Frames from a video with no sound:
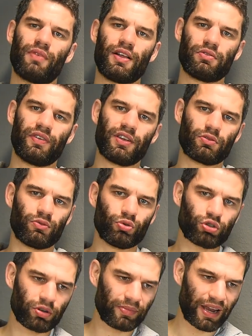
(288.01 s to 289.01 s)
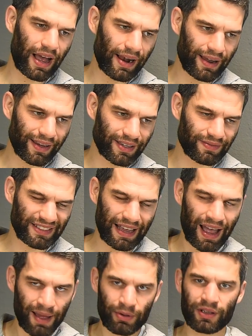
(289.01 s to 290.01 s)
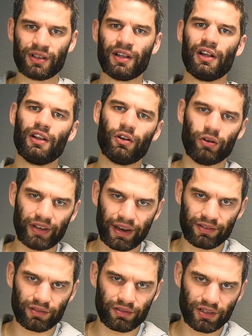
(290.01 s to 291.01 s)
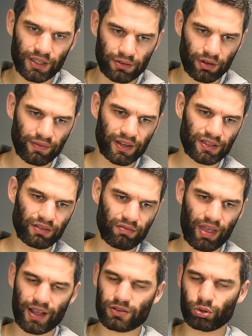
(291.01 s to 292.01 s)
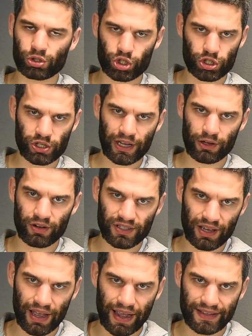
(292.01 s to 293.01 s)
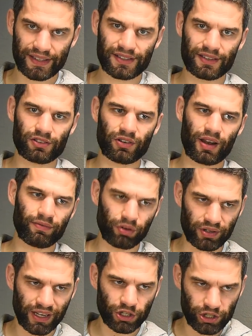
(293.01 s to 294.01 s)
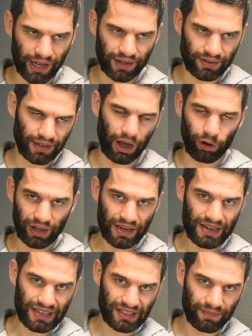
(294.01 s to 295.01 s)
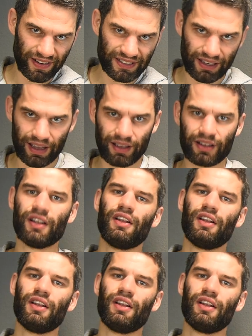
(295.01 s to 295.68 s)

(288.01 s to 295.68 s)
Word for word: Also wenn ich sowieso schon mineralreiches Wasser habe und dann nicht irgendwelche exotischen Schneckenhäuser einsetze, sondern von den Schnecken, die auch in diesem Wasser